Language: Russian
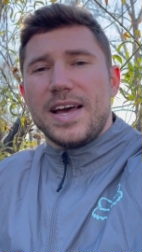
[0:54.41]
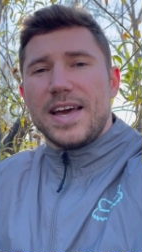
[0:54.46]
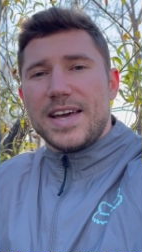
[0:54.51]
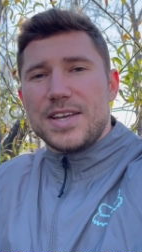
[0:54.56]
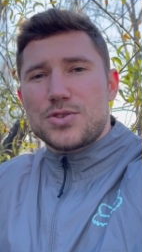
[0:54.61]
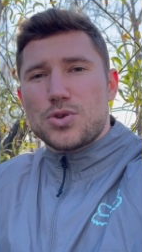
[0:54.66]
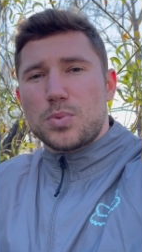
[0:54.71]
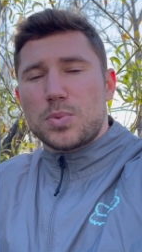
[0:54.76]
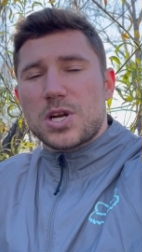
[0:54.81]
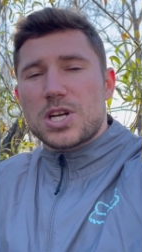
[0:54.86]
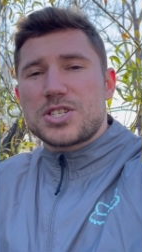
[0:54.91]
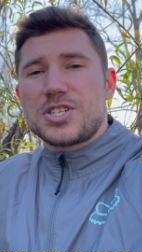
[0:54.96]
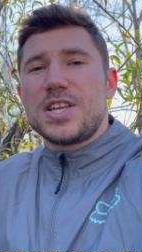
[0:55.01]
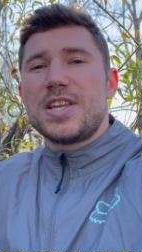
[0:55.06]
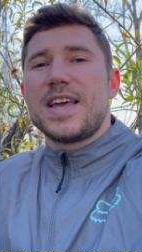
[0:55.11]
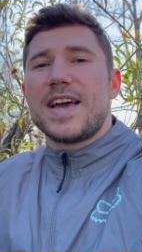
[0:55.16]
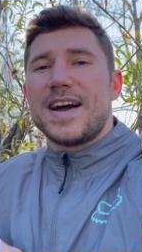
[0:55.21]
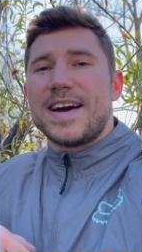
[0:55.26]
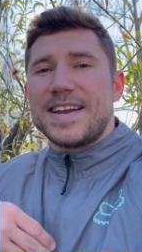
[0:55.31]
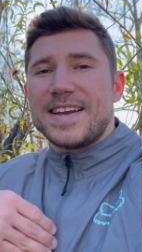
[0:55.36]
Эти
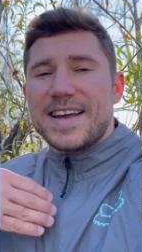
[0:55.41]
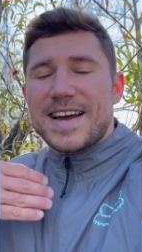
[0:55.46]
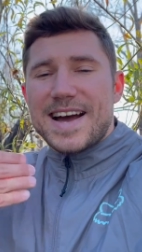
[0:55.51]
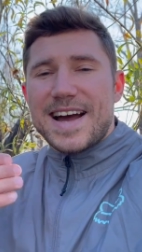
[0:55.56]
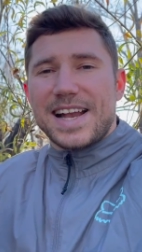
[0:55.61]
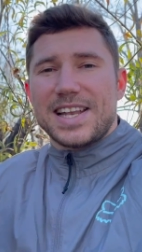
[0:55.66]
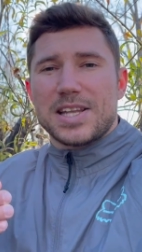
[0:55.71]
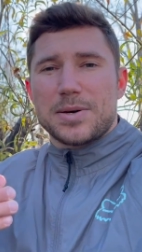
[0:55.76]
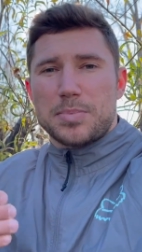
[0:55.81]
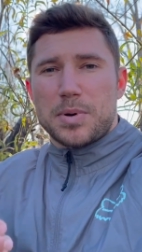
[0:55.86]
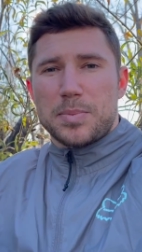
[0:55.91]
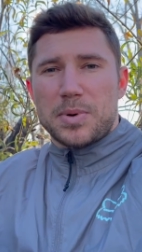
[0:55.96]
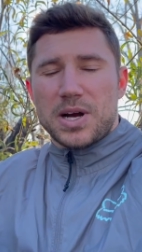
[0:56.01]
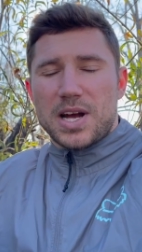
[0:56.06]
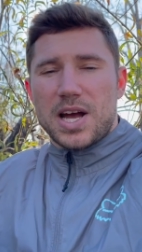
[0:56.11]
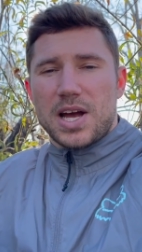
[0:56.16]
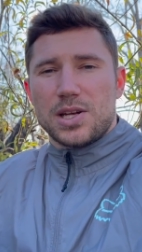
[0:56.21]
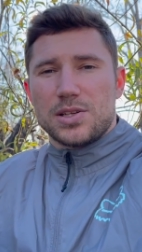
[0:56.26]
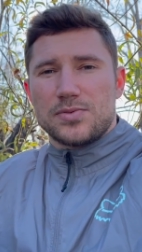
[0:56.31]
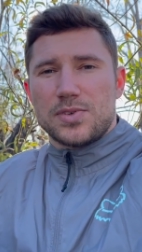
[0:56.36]
упражнения реально
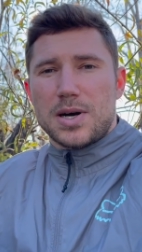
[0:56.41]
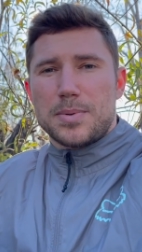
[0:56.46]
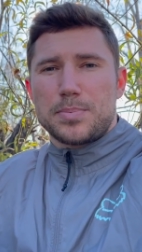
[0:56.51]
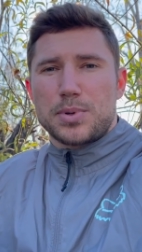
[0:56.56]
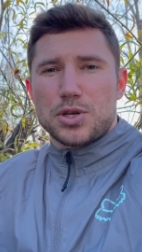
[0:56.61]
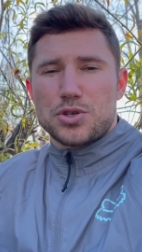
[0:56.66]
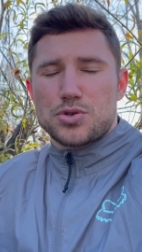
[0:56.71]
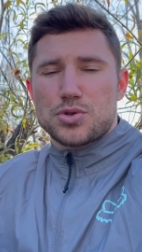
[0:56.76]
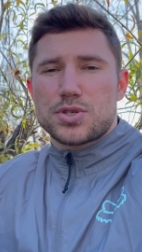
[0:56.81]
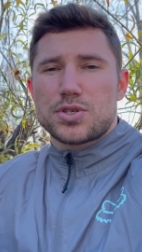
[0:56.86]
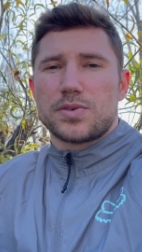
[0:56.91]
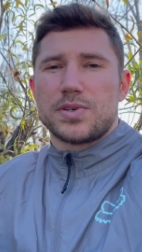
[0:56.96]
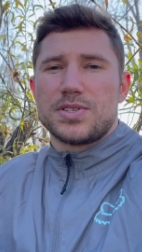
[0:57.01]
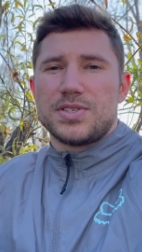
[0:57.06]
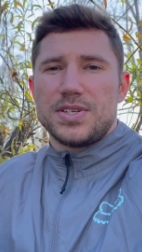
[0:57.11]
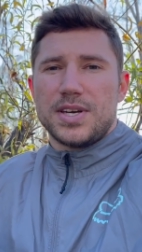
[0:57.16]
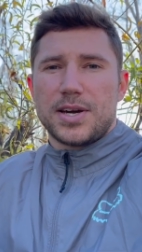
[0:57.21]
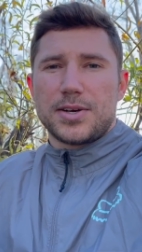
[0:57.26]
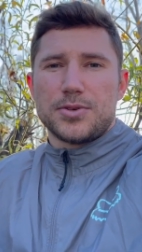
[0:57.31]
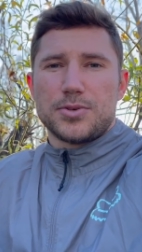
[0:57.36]
помогают вам вам
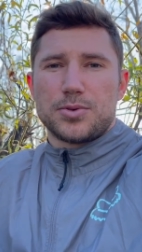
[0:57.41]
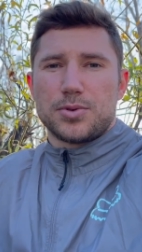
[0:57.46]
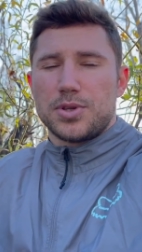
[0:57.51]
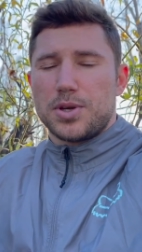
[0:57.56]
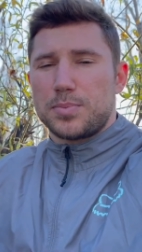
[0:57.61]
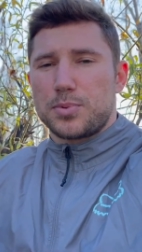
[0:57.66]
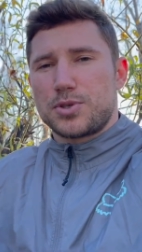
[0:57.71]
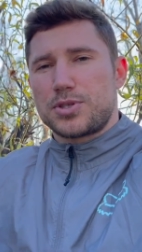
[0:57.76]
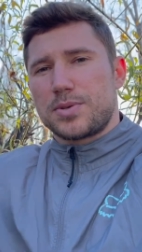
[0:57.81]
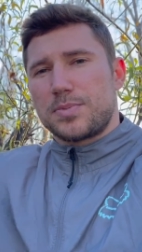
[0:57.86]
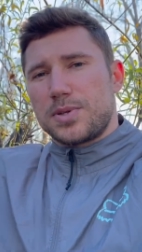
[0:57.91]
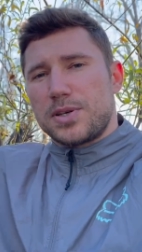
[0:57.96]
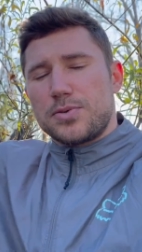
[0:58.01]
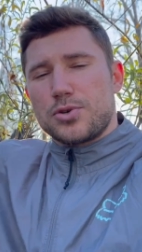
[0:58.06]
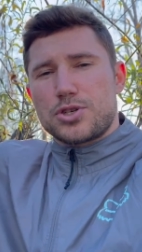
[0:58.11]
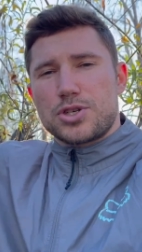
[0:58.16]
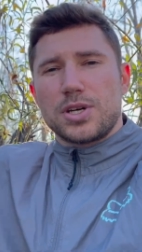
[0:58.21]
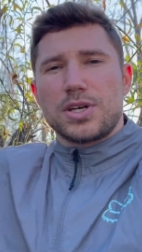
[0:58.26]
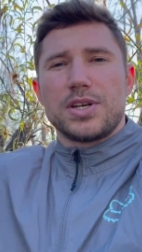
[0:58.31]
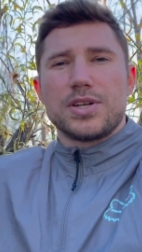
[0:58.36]
прочувствовать технику, допустим,
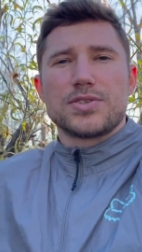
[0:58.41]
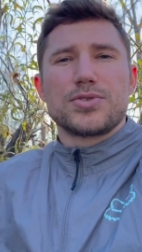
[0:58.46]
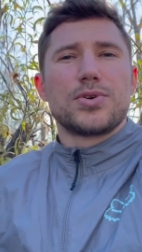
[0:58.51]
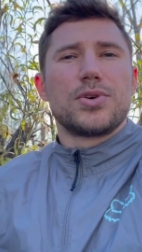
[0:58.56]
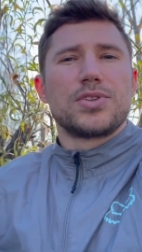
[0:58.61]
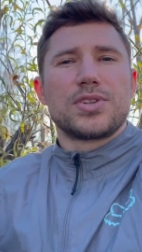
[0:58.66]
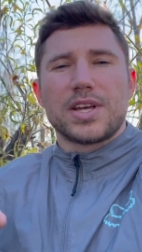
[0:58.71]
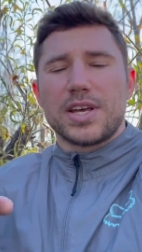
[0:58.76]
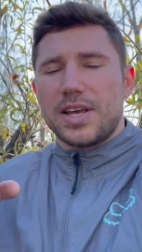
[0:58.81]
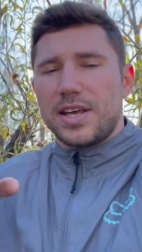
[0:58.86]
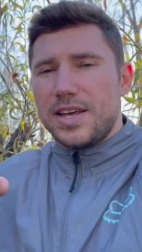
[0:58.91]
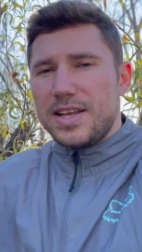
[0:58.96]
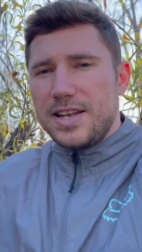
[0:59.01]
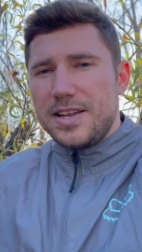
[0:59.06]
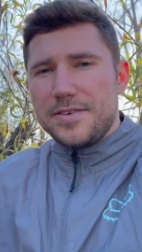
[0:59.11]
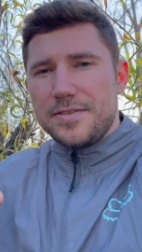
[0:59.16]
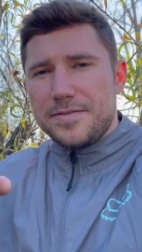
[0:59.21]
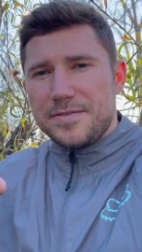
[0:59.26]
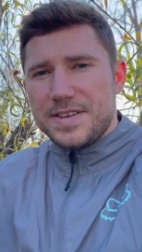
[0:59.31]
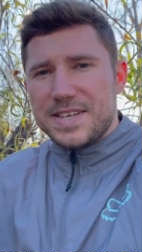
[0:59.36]
того же горизонта
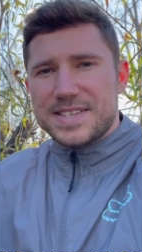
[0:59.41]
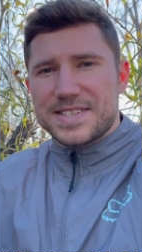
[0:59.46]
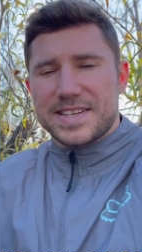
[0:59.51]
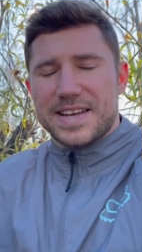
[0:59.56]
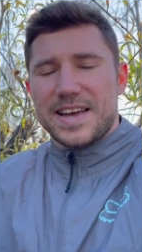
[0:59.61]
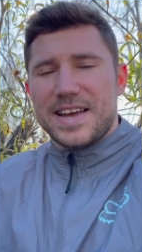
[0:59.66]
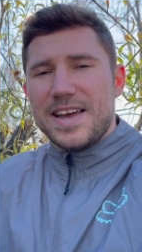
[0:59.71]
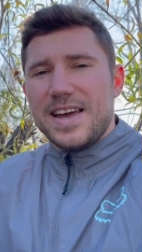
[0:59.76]
или виса.